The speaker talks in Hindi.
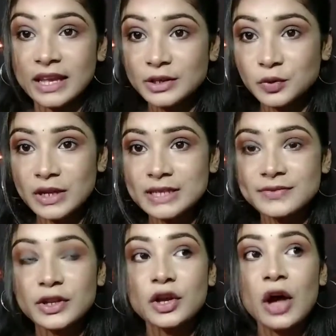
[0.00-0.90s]
इन टूडेज
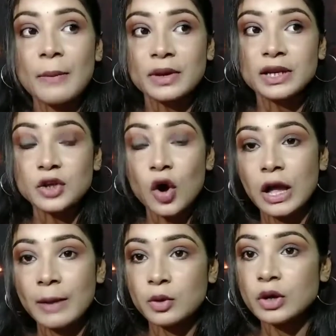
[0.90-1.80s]
वीडियो आई एम गोना
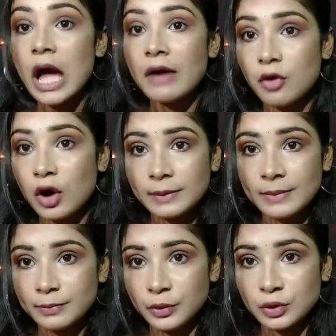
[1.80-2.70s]
टॉक अबाउट
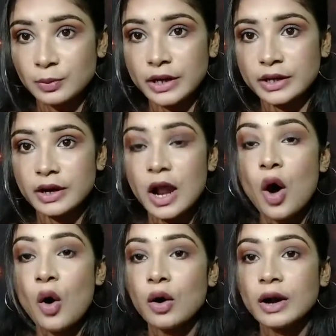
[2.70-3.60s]
अफोर्डेबल ब्यूटी ब्लेंडर
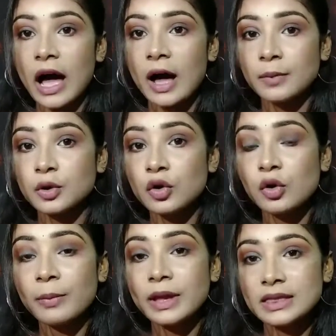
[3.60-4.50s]
और आप लोगों
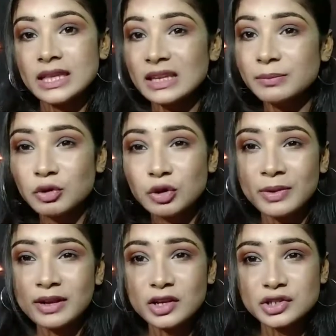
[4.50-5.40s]
को मैं तीन ब्यूटी
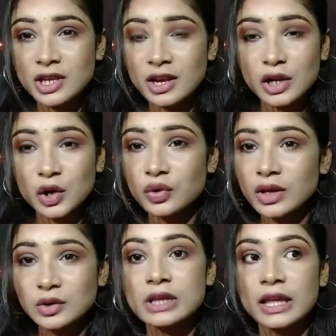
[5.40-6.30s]
ब्लेंडर शेयर
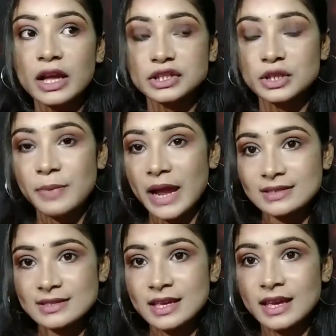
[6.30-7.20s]
करूंगी इन सारे अच्छे
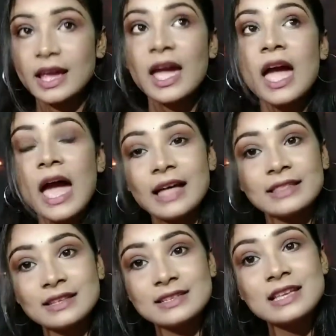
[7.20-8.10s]
ब्रांड्स के हैं
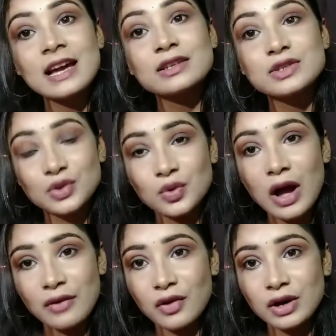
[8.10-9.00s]
एंड दीज आर सो
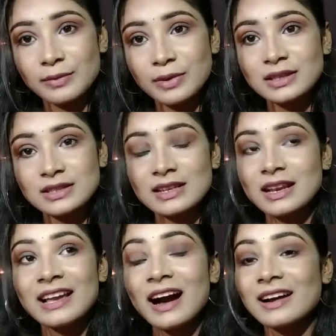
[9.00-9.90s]
अफोर्डेबल दीज आर
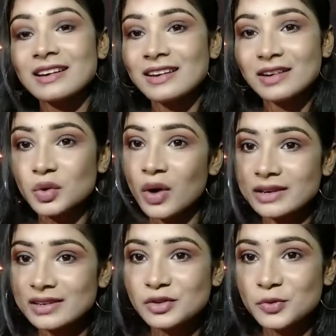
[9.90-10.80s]
लाइक अंडर टू
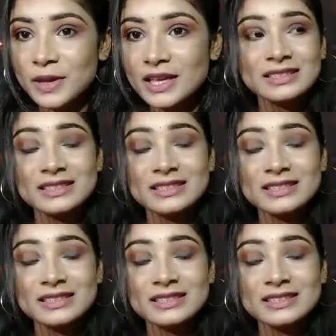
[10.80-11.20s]
हंड्रेड रुपीज